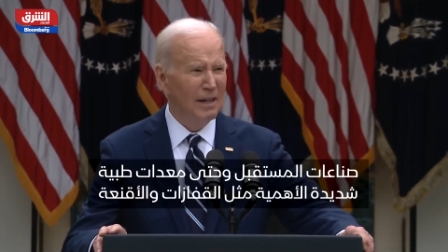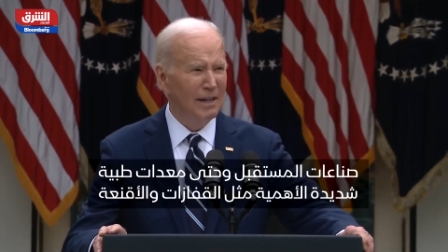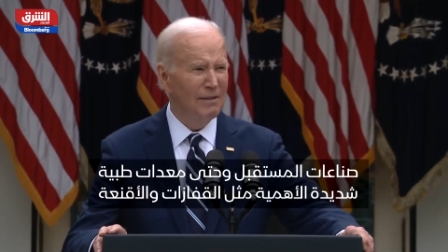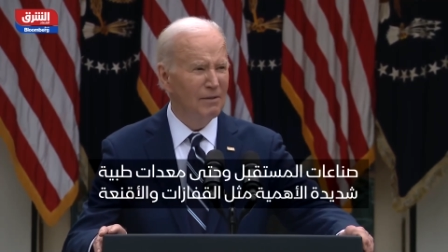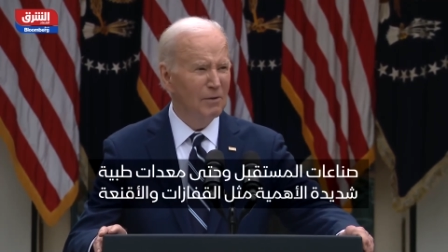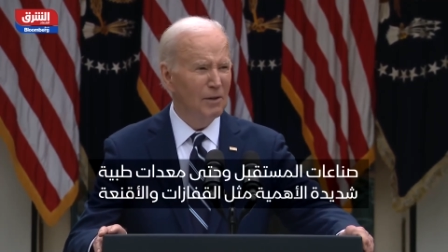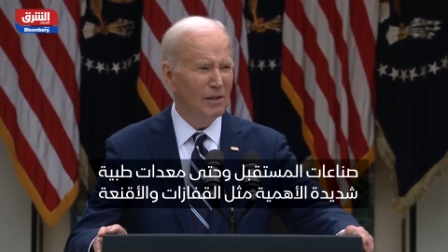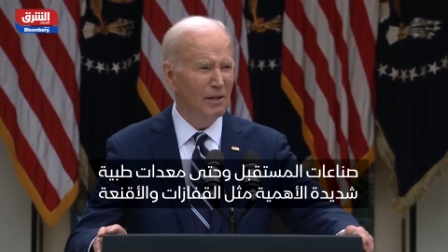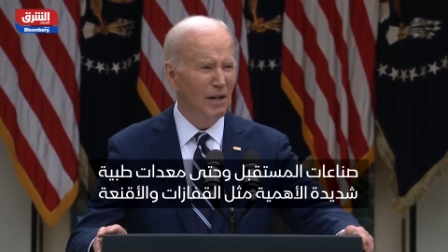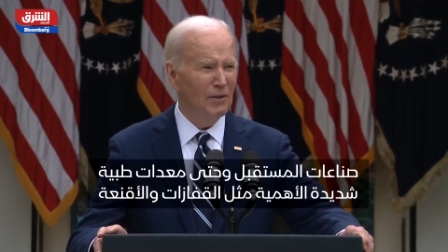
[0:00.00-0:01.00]
and even
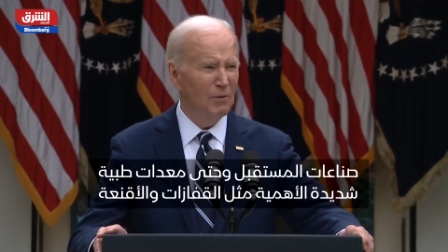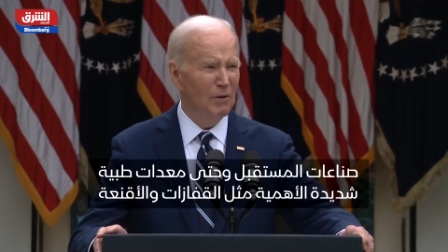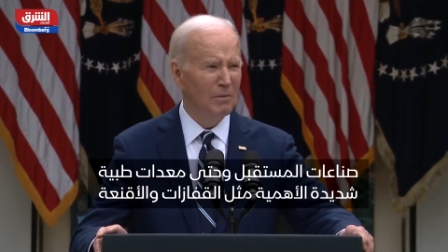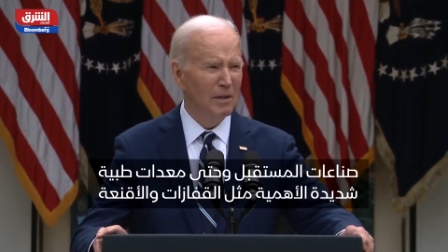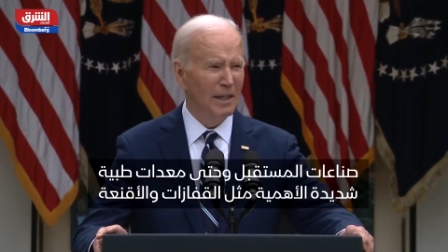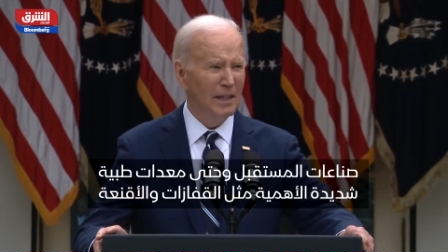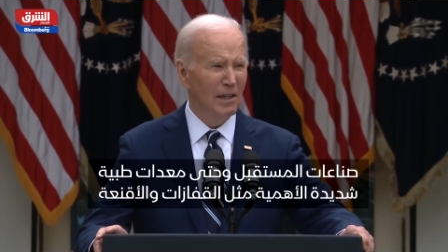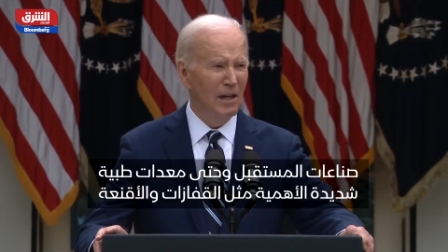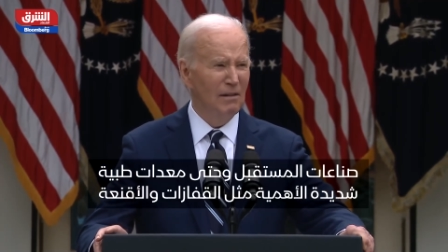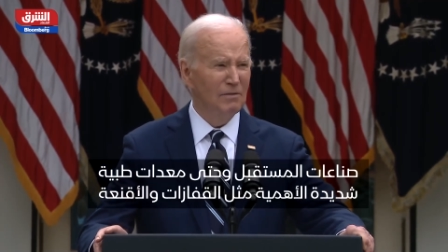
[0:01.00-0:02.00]
critical health equipment like
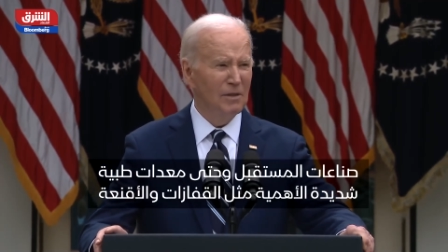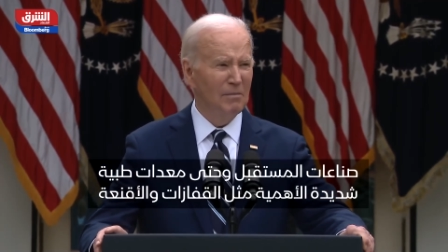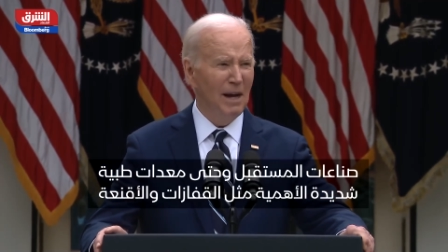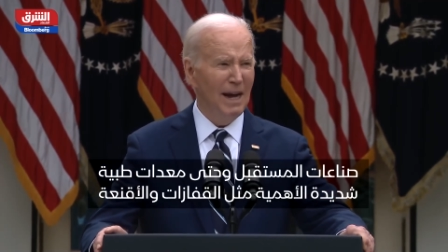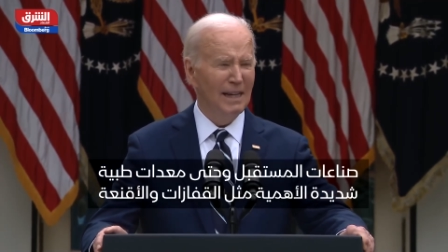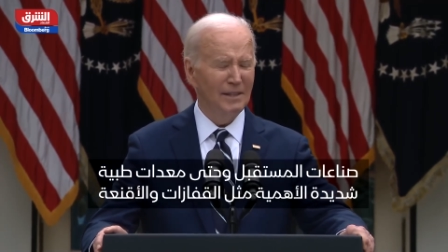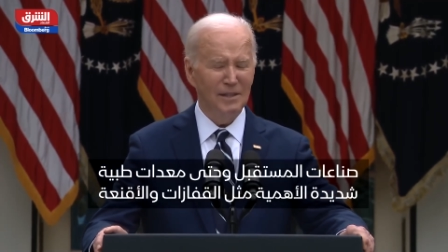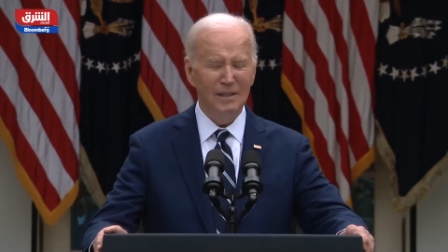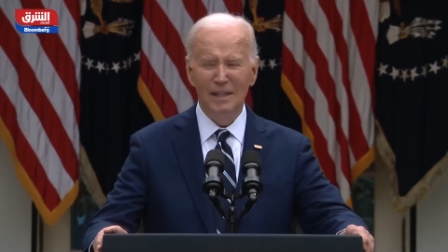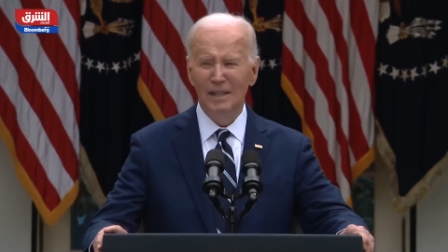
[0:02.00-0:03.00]
gloves and masks.